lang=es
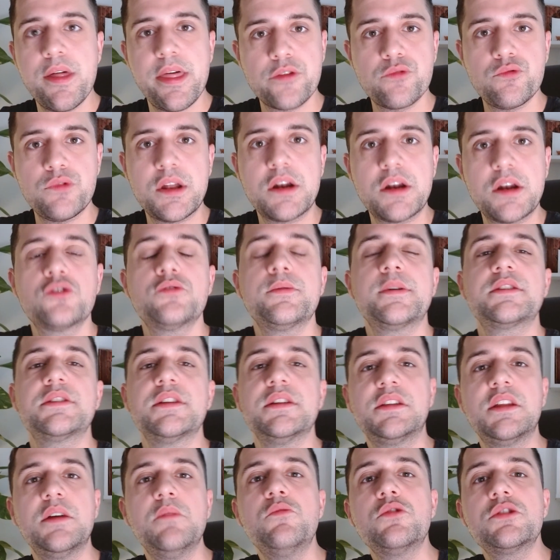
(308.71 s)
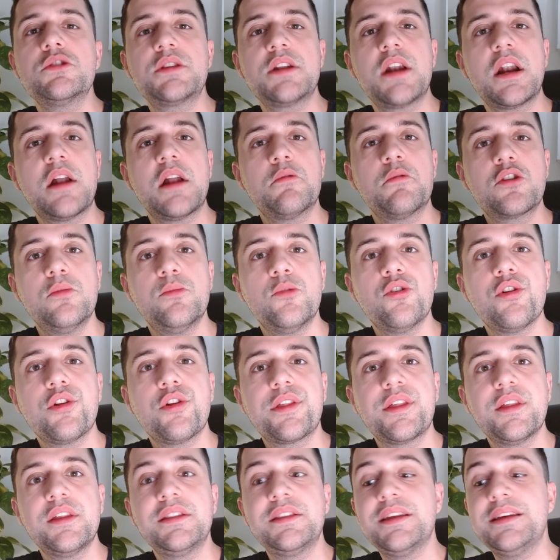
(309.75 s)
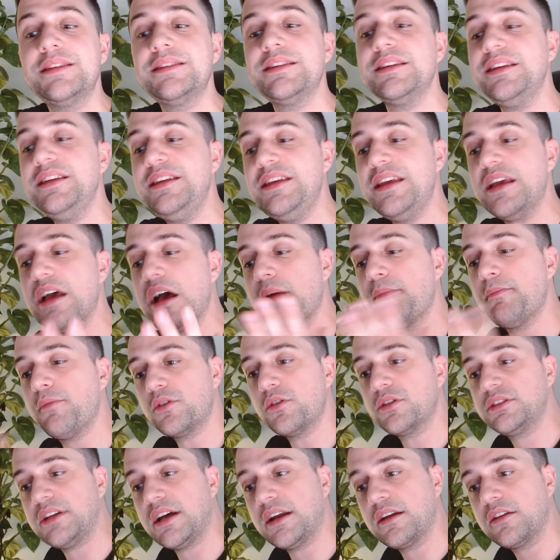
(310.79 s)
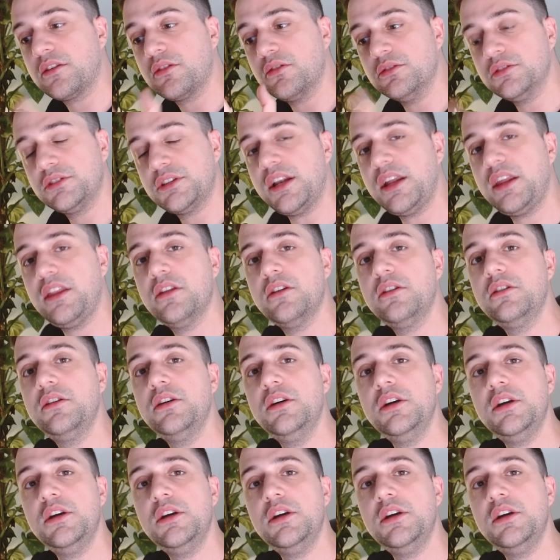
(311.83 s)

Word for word: ayudaros bastante en vuestra labor como docentes y aportar contenido